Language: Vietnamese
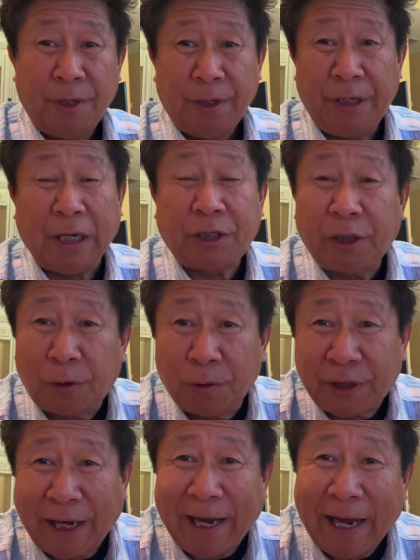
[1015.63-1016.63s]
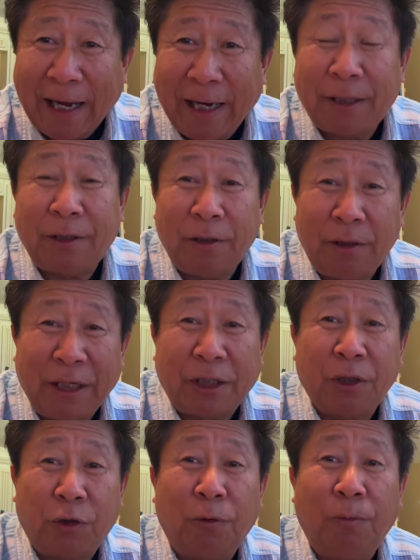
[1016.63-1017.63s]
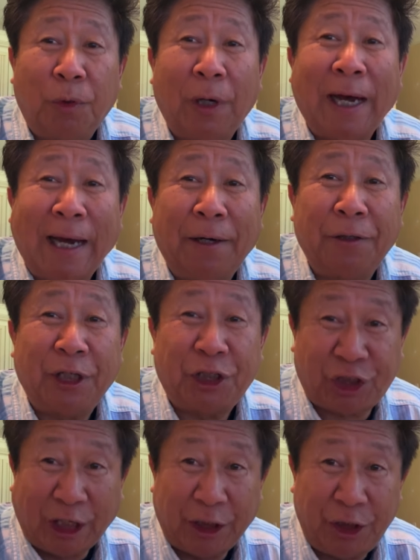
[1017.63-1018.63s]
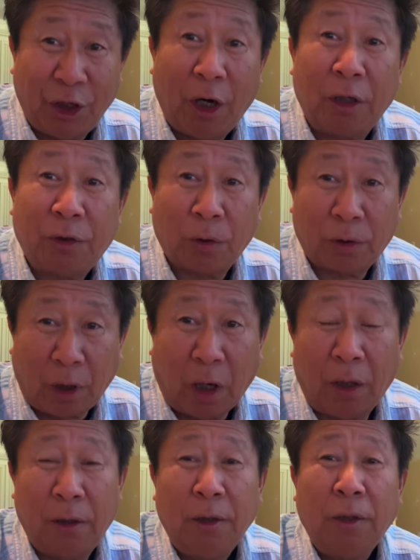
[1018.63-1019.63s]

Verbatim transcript: nhà chữ tôn sai hà lê cứ nhà chữ tôn mùa hà nó chỉ chỉnh nho đồ tỏ